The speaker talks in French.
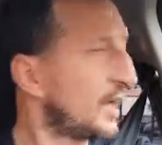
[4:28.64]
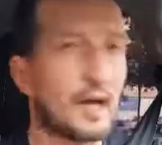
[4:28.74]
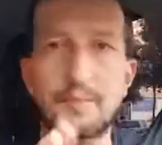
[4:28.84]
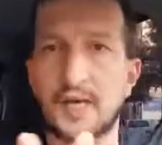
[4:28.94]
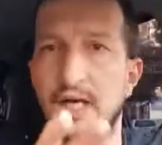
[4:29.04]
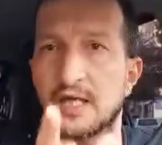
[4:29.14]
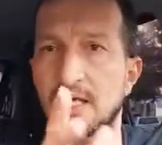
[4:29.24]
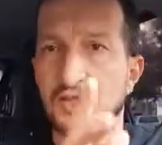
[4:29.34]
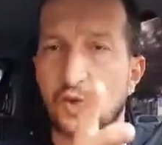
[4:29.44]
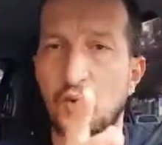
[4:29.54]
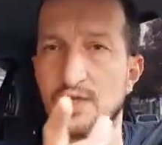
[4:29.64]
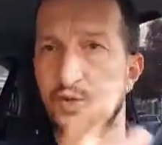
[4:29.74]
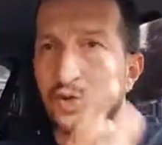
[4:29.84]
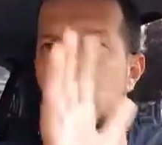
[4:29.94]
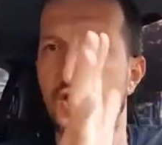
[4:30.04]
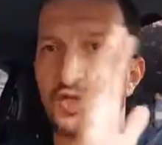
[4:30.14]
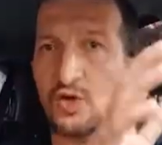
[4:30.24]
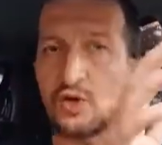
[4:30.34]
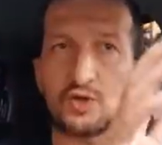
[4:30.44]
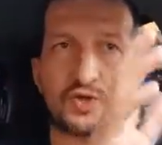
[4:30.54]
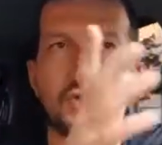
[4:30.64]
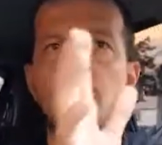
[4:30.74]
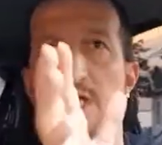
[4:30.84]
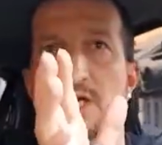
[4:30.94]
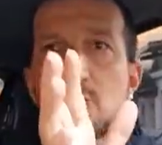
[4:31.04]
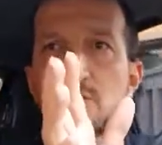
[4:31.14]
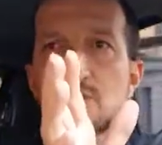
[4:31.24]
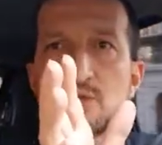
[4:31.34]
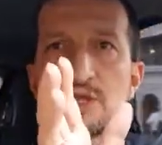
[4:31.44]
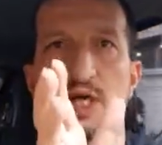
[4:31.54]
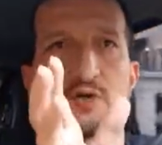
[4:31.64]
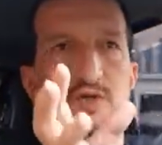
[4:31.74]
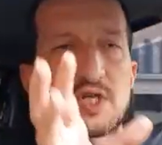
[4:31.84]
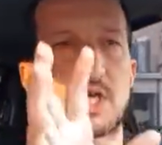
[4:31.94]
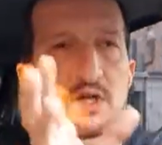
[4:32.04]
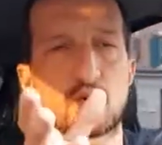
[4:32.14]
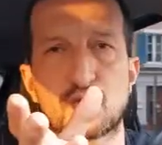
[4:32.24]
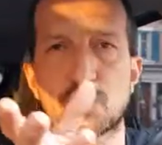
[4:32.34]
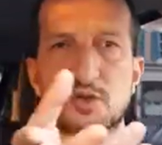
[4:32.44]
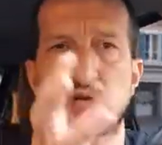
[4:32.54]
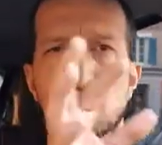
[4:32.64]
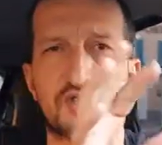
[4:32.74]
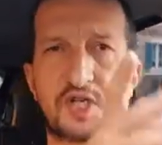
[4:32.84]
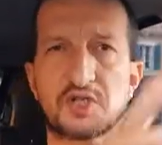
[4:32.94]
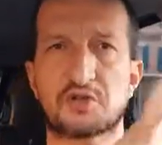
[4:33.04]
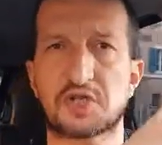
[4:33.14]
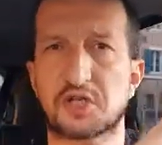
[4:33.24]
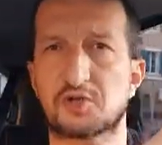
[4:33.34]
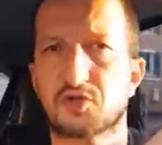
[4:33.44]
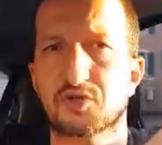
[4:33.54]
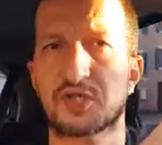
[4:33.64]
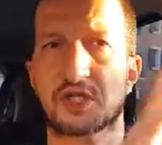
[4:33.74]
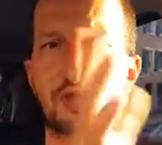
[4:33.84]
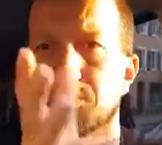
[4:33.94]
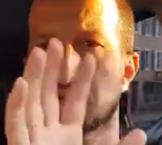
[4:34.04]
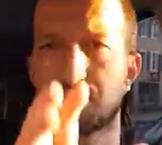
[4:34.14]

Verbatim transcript: Après les trois autres, ils sont 150, 145 ou 145, 150, 150.